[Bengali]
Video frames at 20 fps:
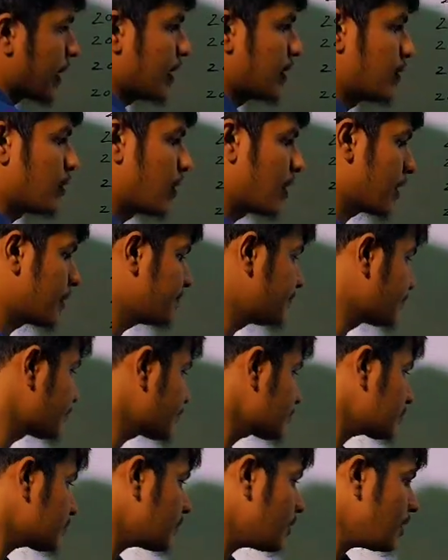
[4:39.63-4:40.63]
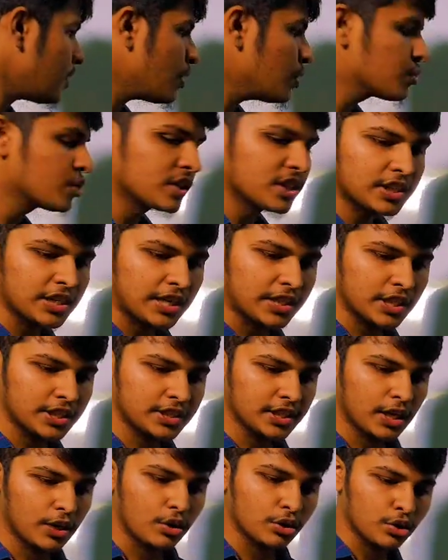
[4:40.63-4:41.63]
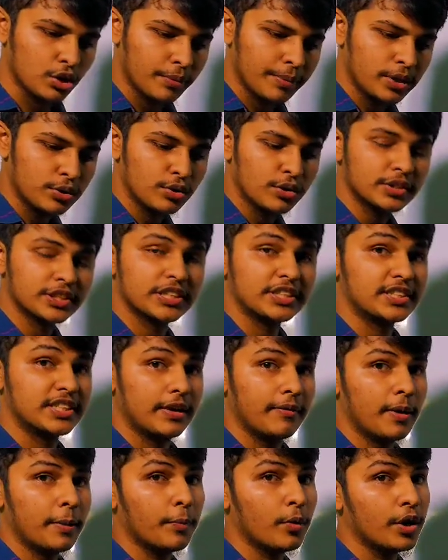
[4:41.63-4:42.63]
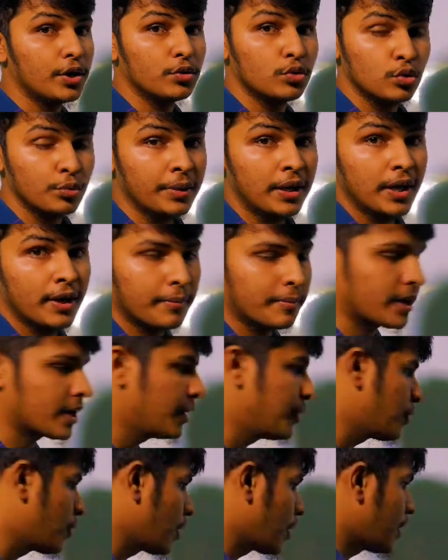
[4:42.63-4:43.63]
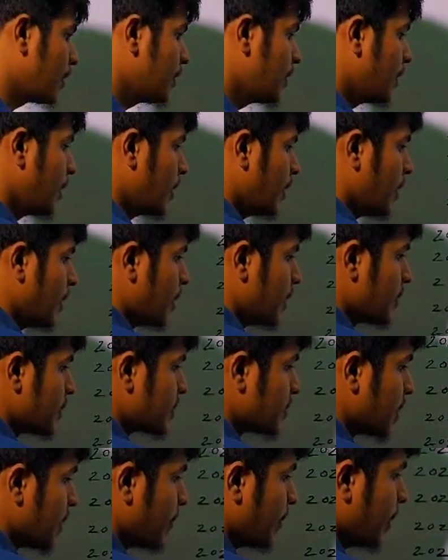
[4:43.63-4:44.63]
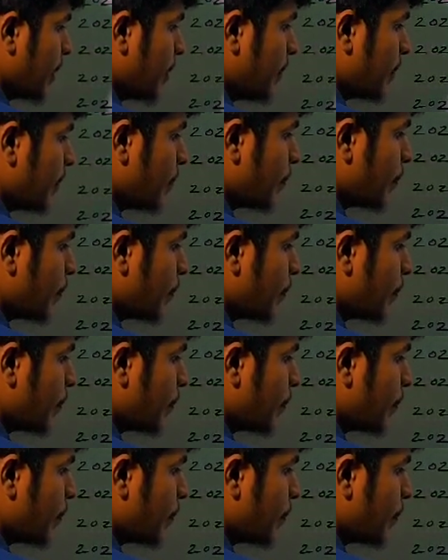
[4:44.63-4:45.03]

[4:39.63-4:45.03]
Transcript: মার্কিন ডলার দু সালে কত হবে সেভেন পয়েন্ট টু বিলিয়ন মার্কিন ডলার সেভেন